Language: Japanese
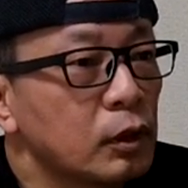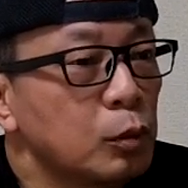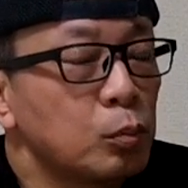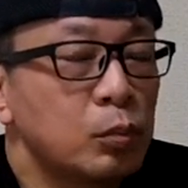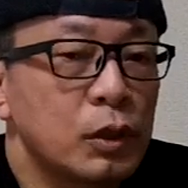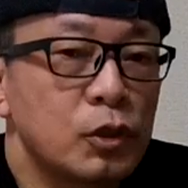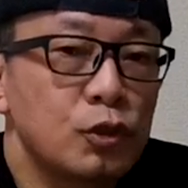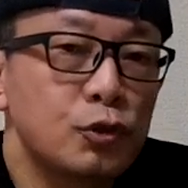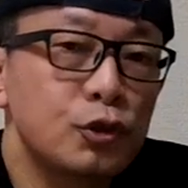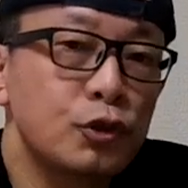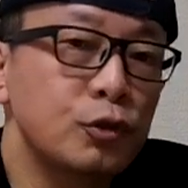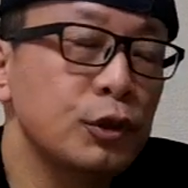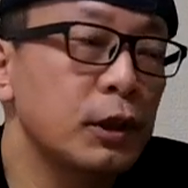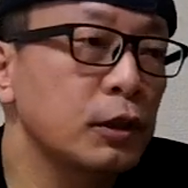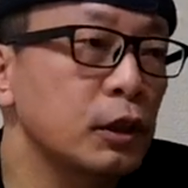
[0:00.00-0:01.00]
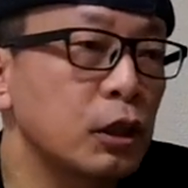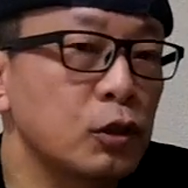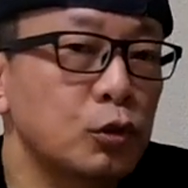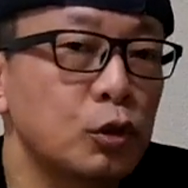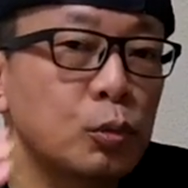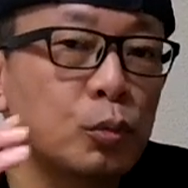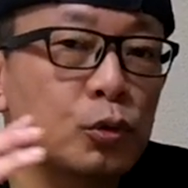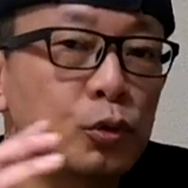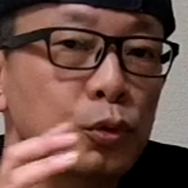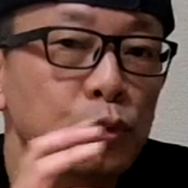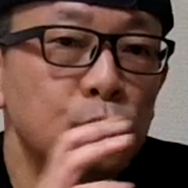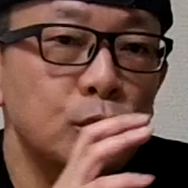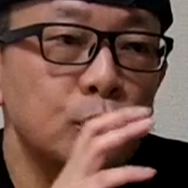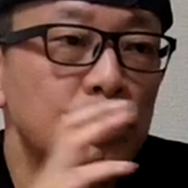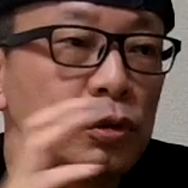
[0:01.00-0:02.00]
でもまあ重症になったらそれも
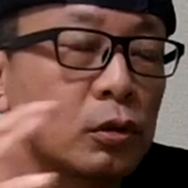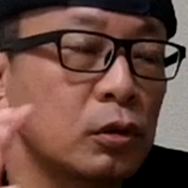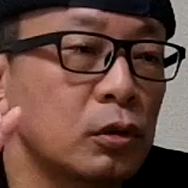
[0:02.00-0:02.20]
そういう